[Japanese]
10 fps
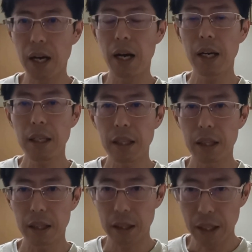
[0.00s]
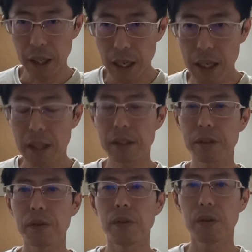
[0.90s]
相手が
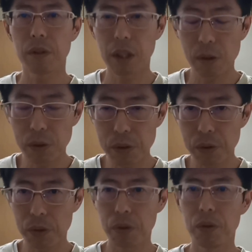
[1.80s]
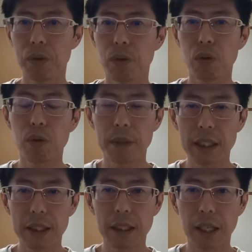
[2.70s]
その倒そうという言葉
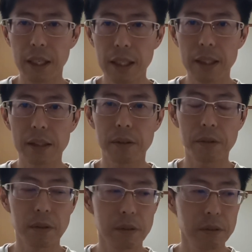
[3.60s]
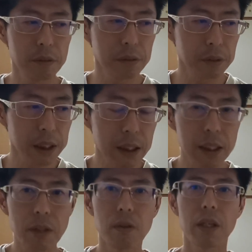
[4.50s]
自体が、その先
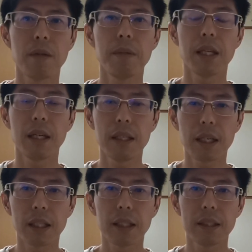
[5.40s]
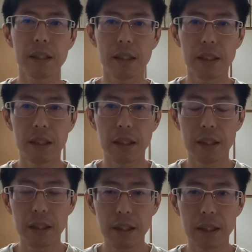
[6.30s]
制攻撃みたいな形
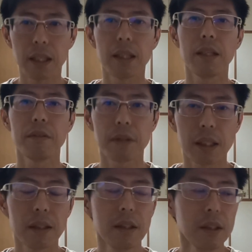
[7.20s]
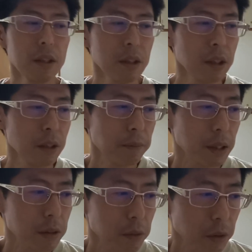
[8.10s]
になってるのか、まあ
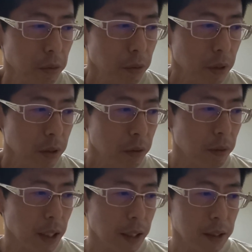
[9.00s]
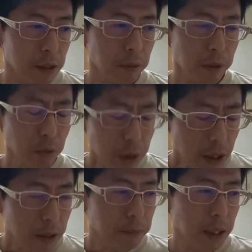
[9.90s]
その辺のところよくわからないんですが、とに
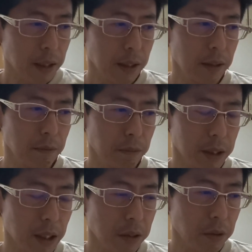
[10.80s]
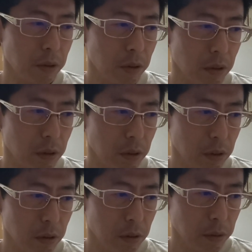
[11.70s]
かくまあ、最初
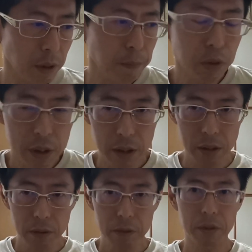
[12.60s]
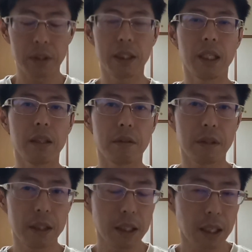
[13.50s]
の日本人の試合と
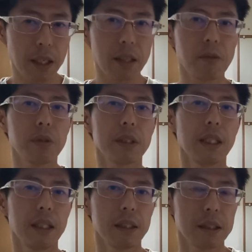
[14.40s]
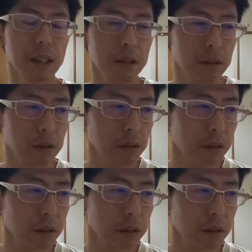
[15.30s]
して田中康生選手